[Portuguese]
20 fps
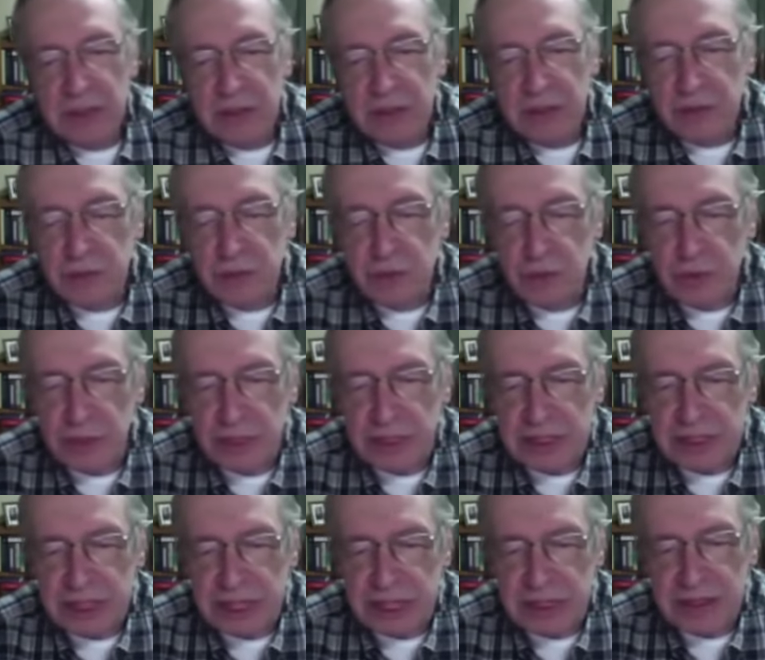o estudo
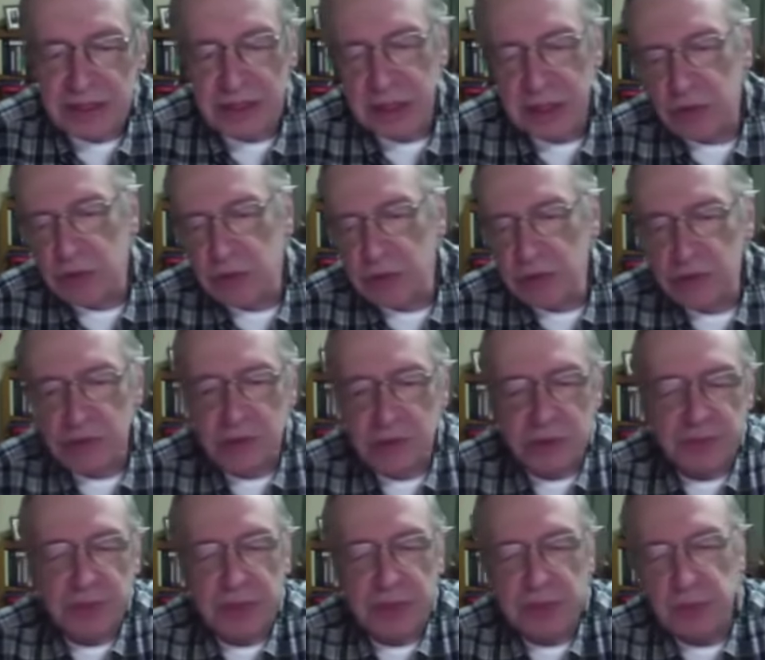passado. Sim. Segundo, o
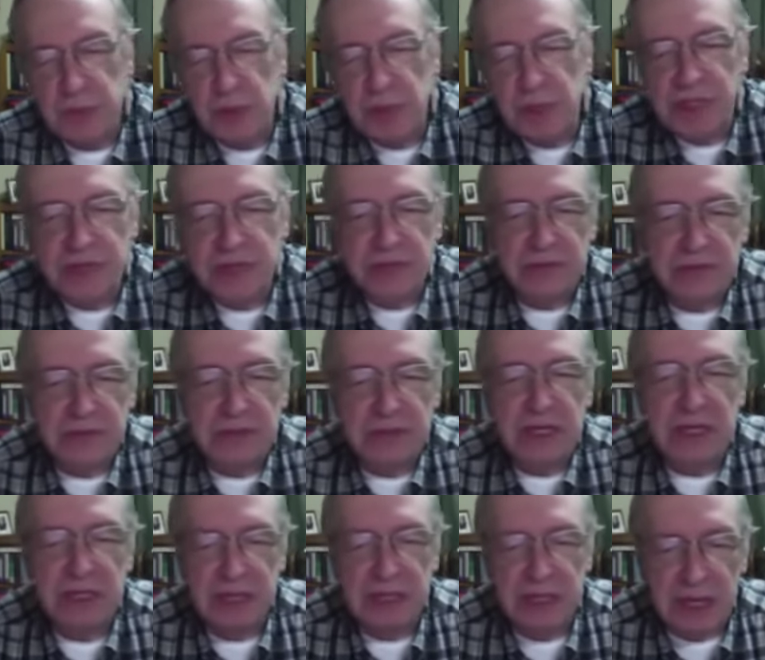aspecto político,
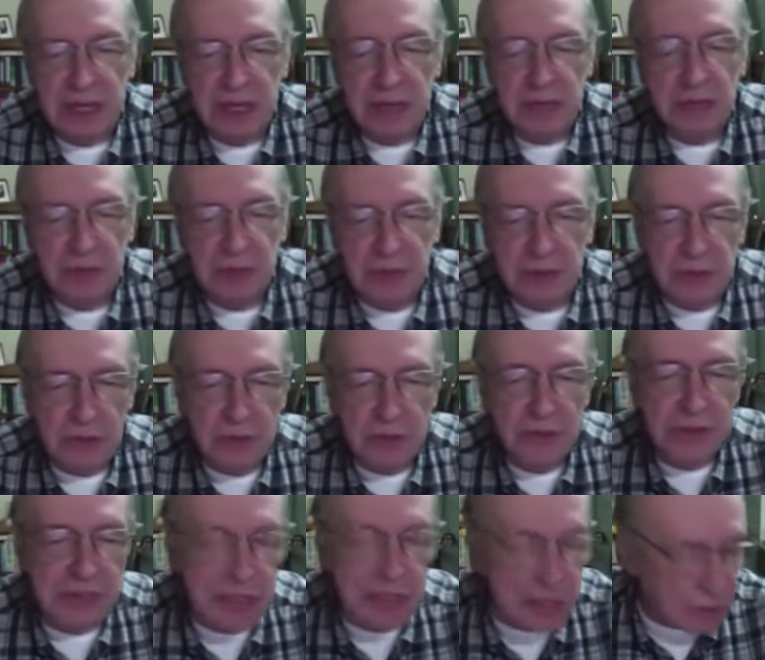quer dizer, a luta como
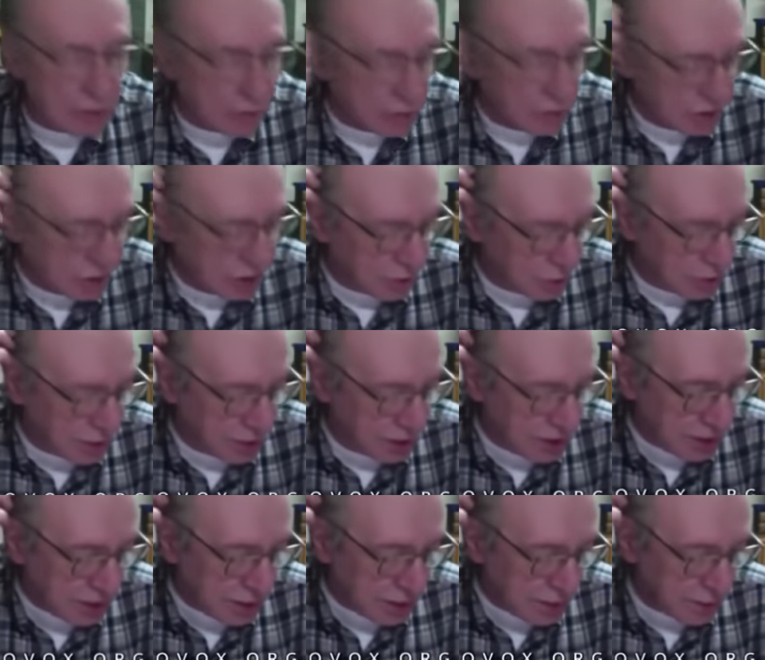está hoje, hoje, em
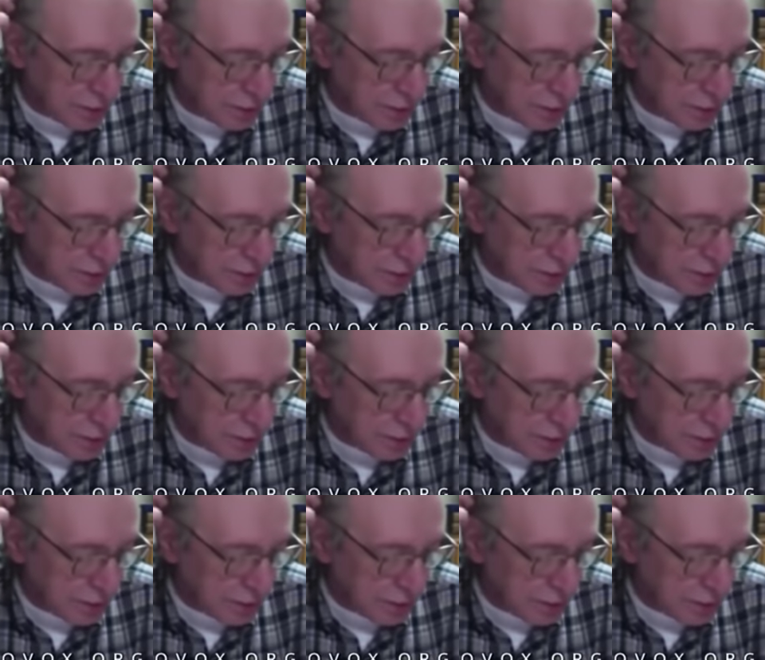dia.